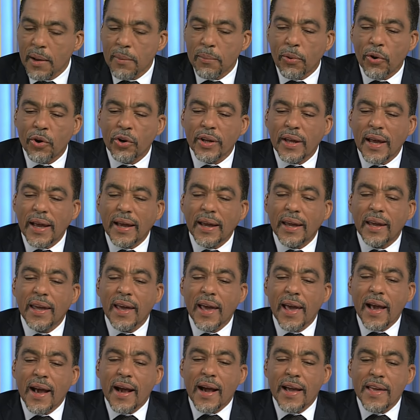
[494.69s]
Porque
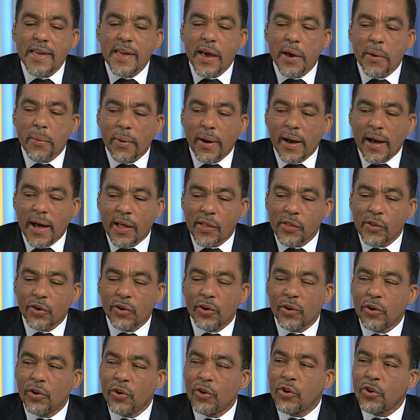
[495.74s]
¿quién ha
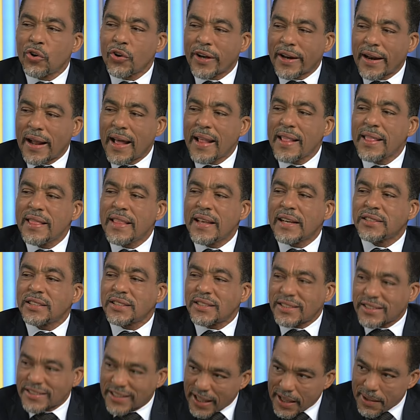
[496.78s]
llevado los
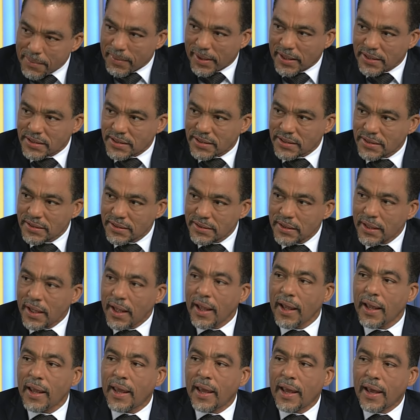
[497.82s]
grandes temas
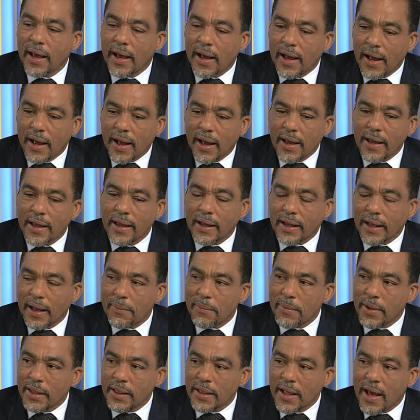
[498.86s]
que ha
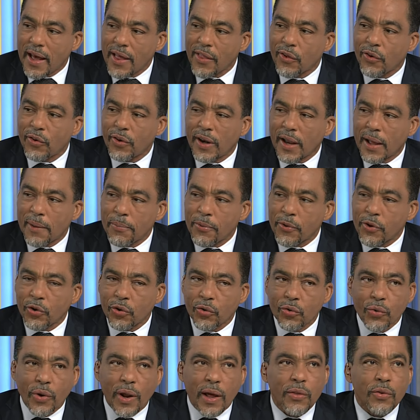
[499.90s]
encaminado la
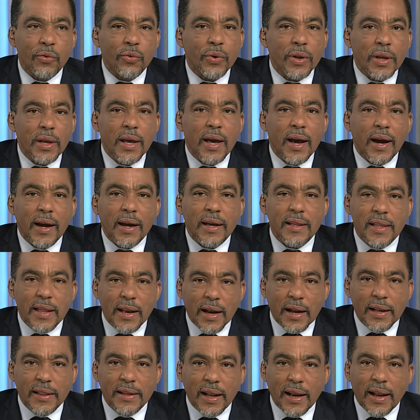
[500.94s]
Procuraduría
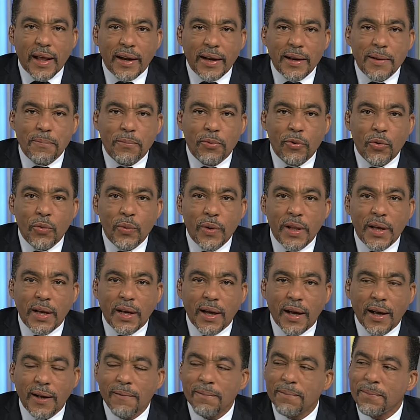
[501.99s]
General de la República